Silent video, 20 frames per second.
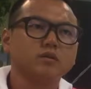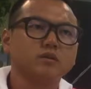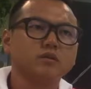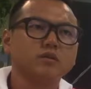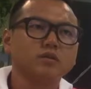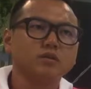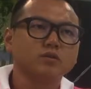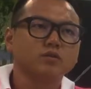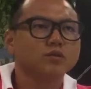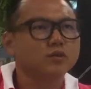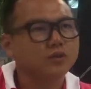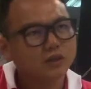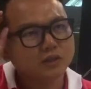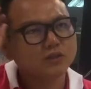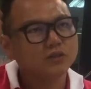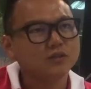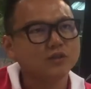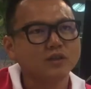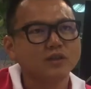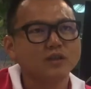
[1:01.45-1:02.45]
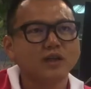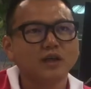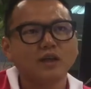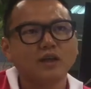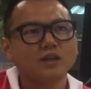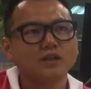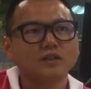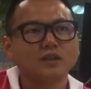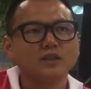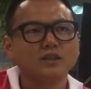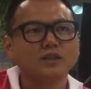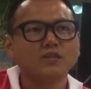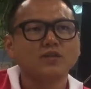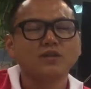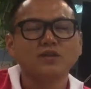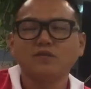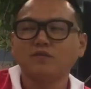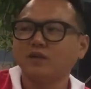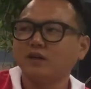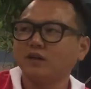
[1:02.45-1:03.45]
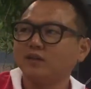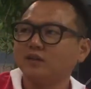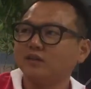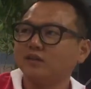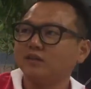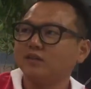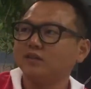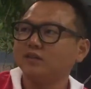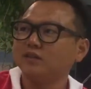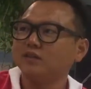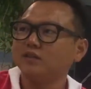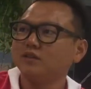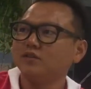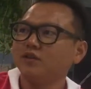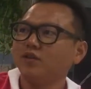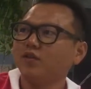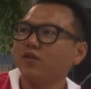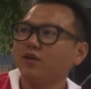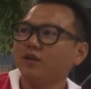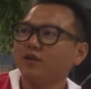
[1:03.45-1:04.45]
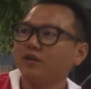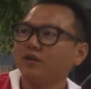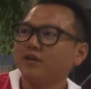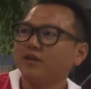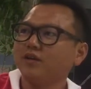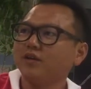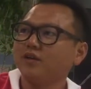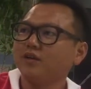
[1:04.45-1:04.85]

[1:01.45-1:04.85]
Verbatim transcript: 你懂，所以他就跟他三千万的房子绝缘了，